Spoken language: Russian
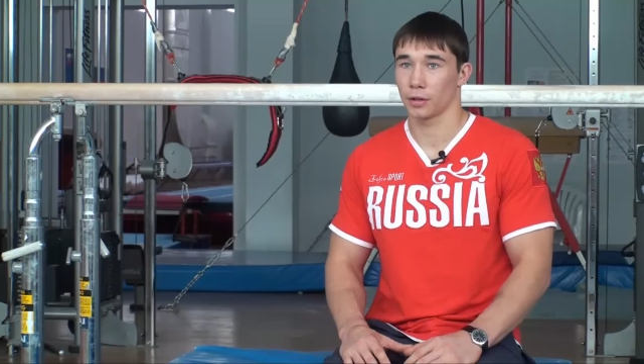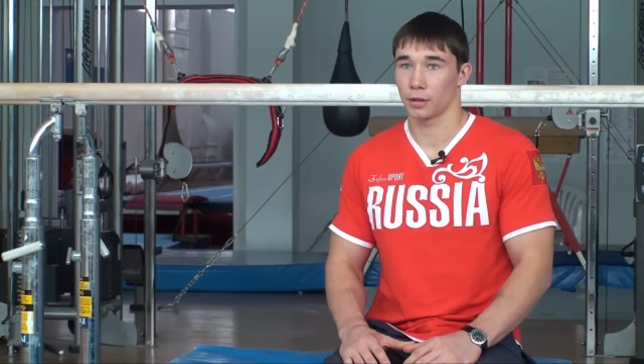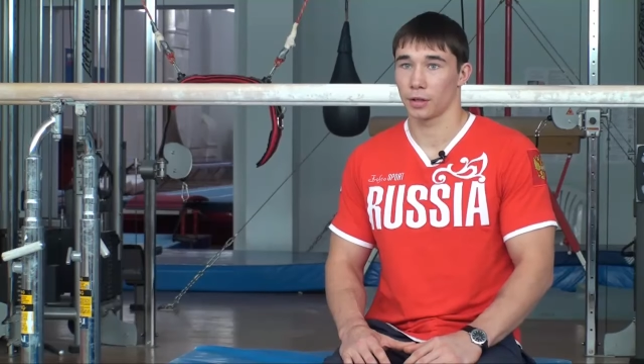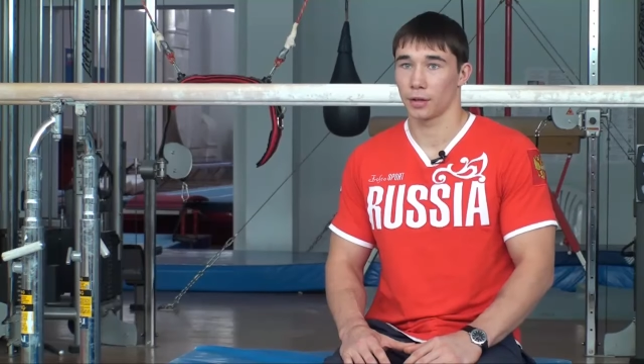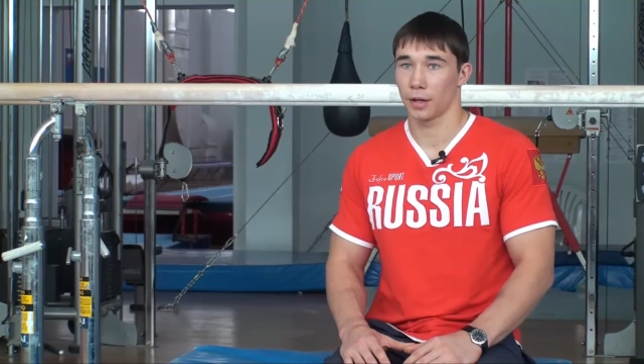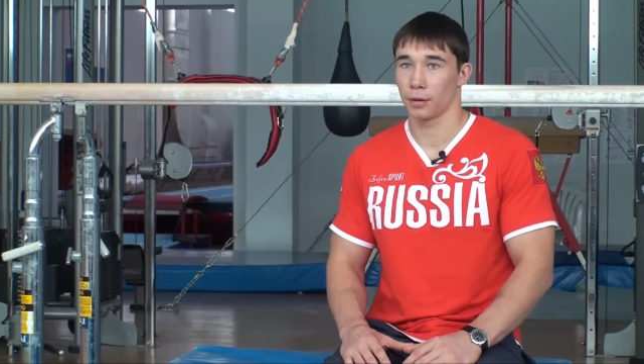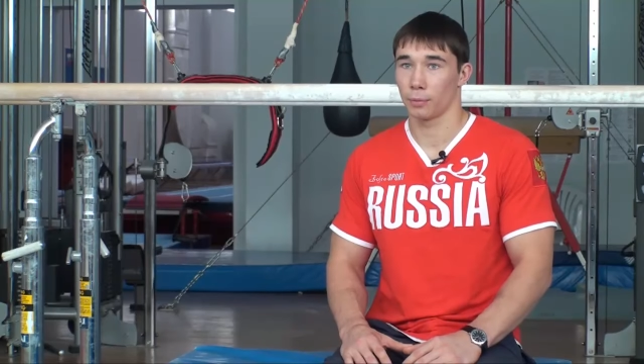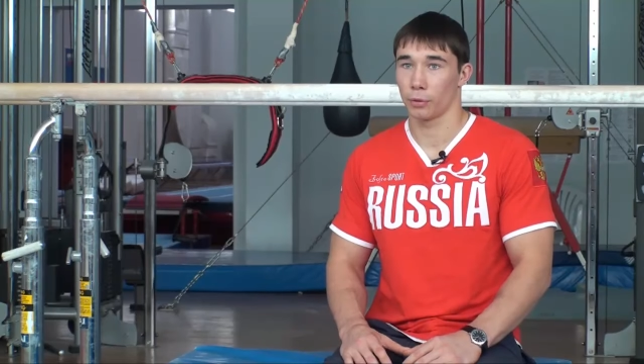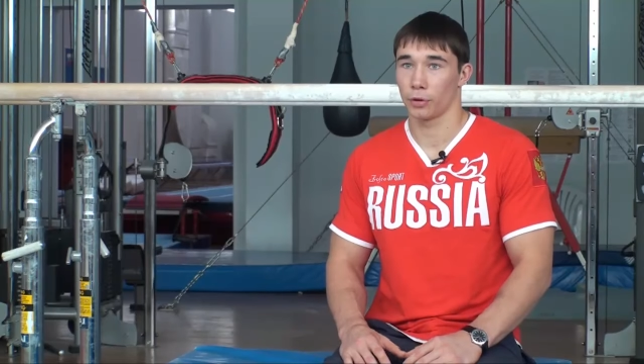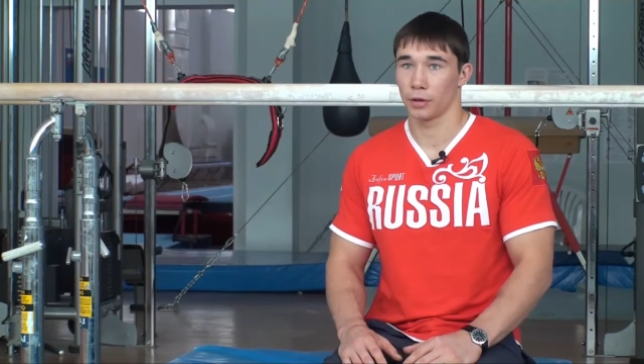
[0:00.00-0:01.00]
– это Китай,
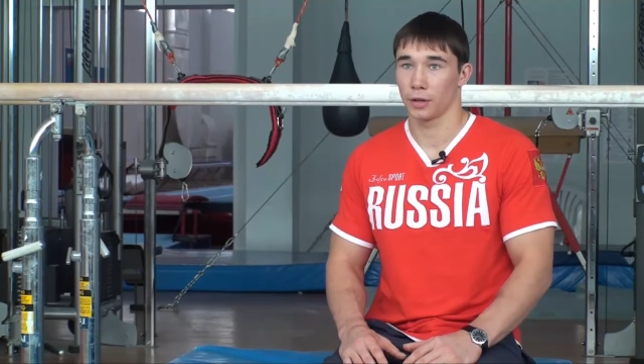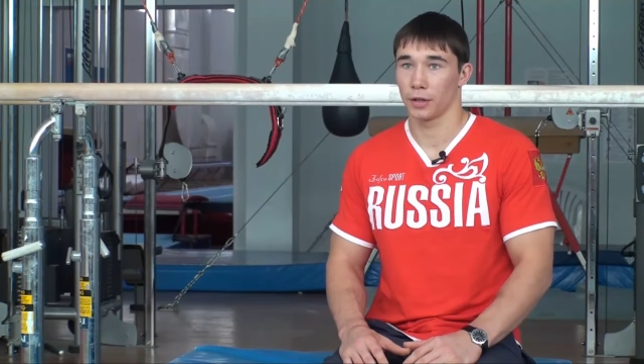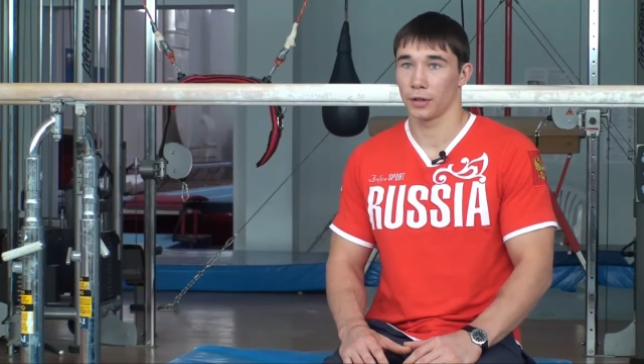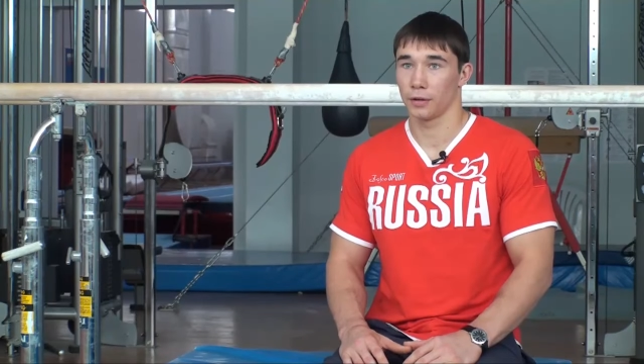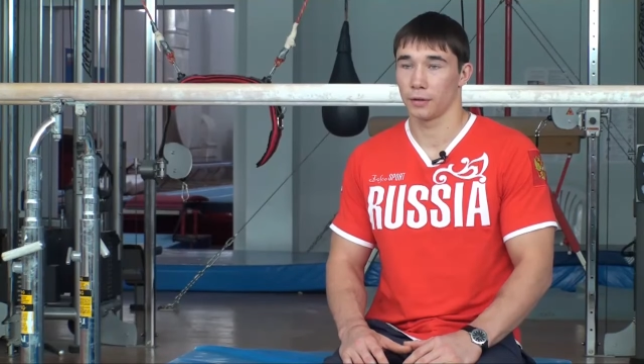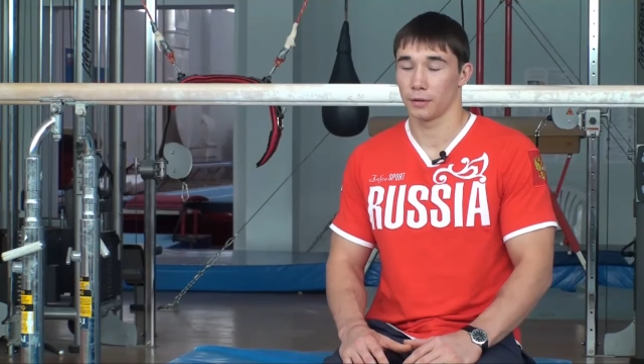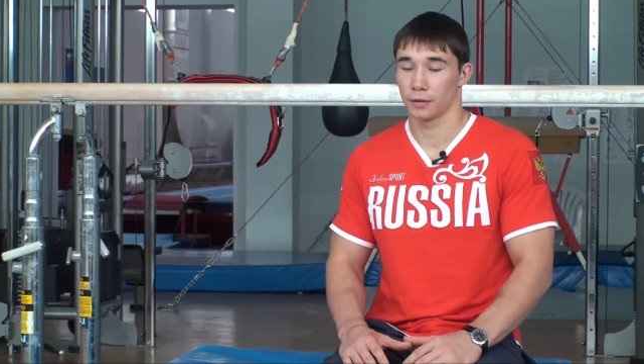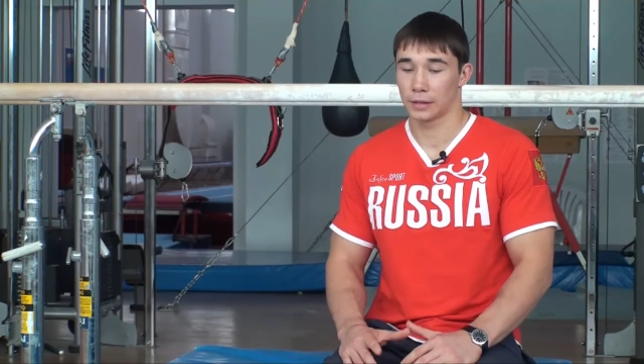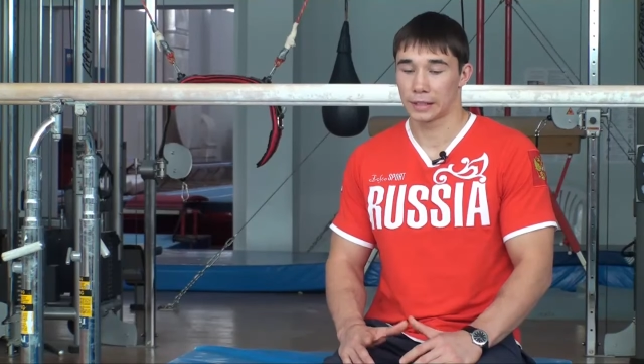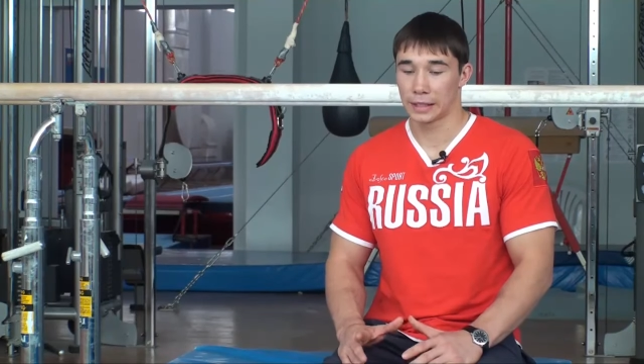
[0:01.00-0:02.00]
Япония и,
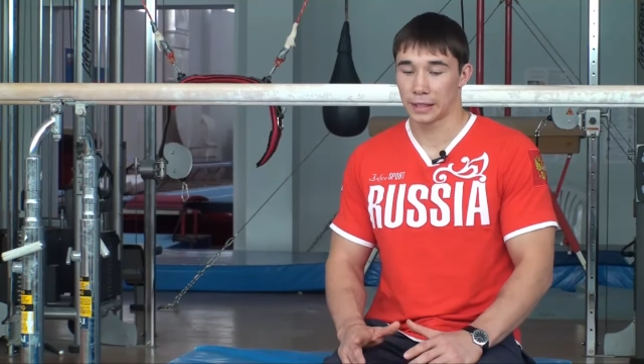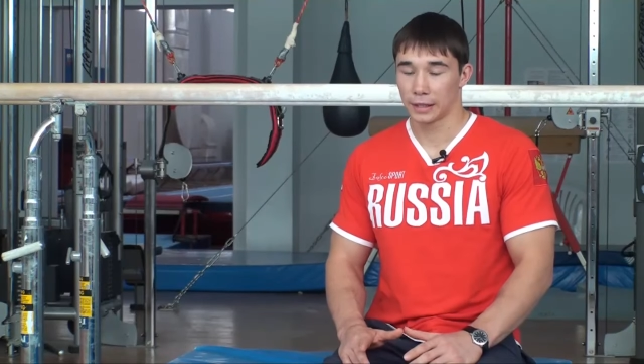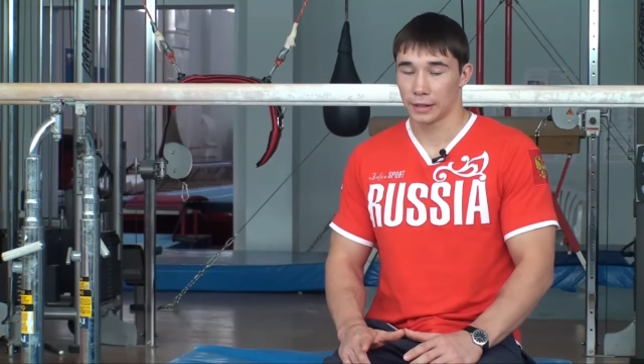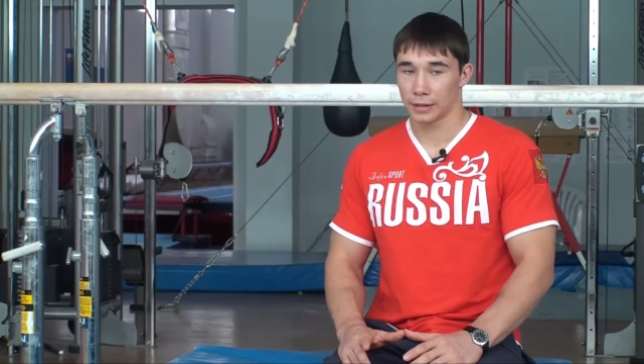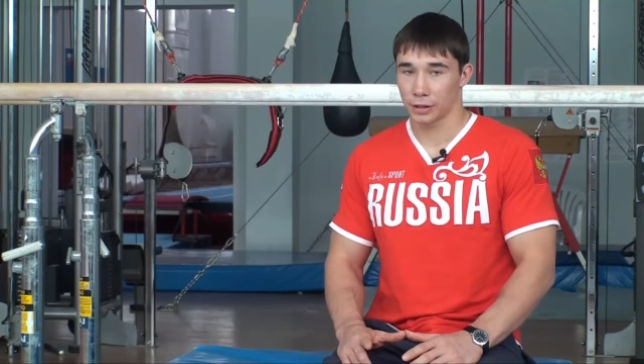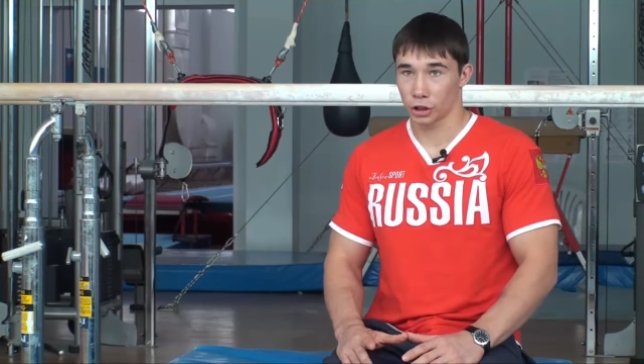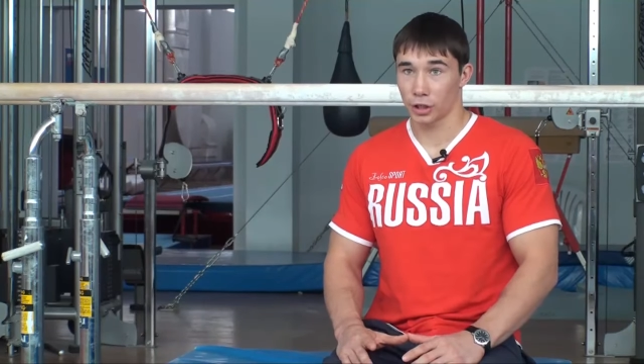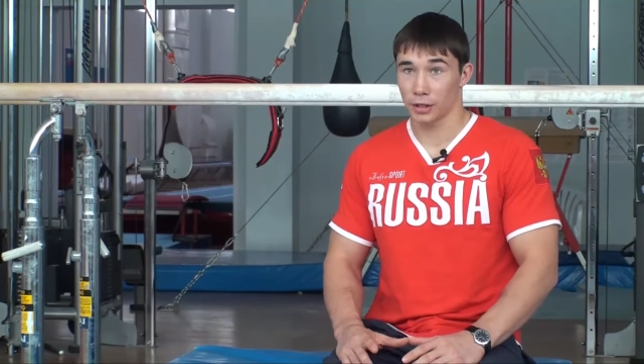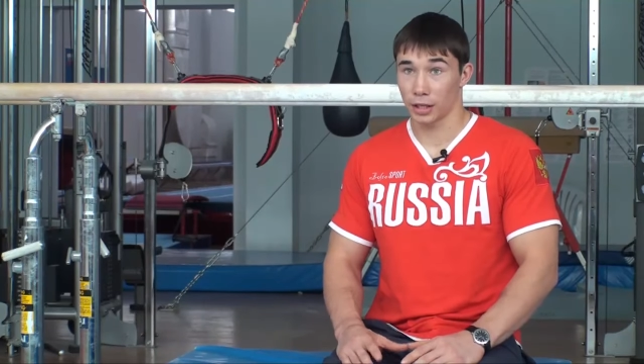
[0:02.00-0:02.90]
и США